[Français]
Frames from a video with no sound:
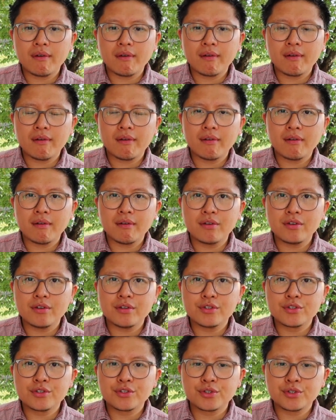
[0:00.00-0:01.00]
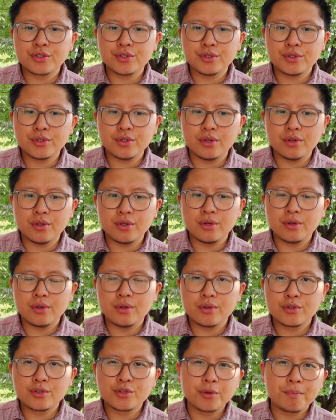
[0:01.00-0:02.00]
euh,
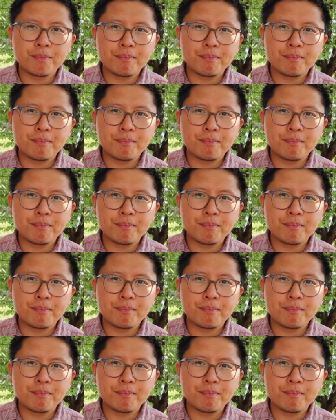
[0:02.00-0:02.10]
euh,